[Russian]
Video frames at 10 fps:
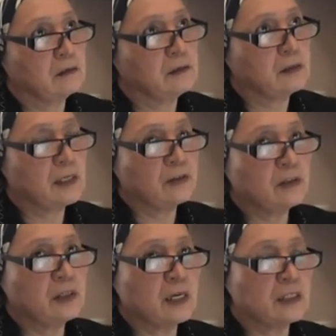нотариусы
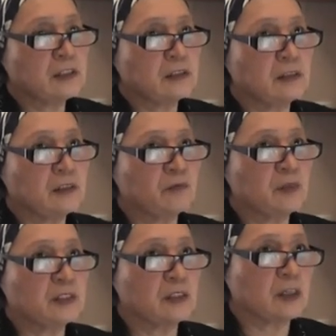не должны сидеть
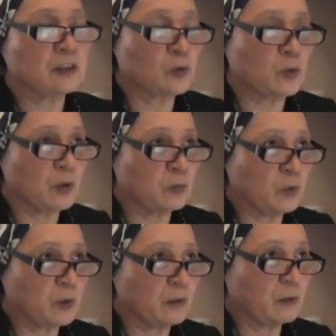вместе так столько
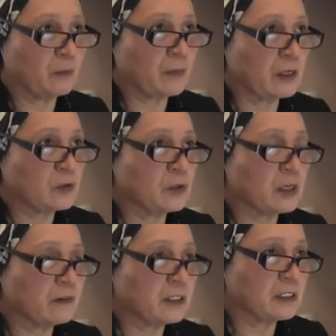много. Наша
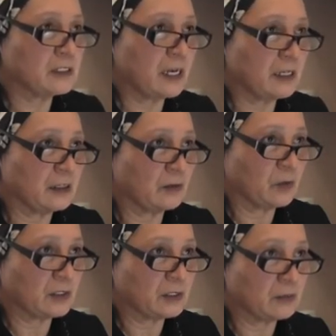нехватка зданий у
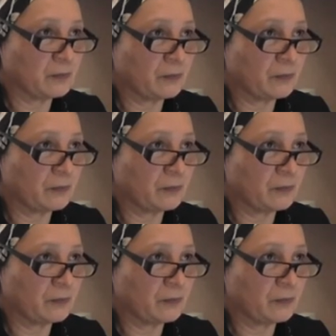нас.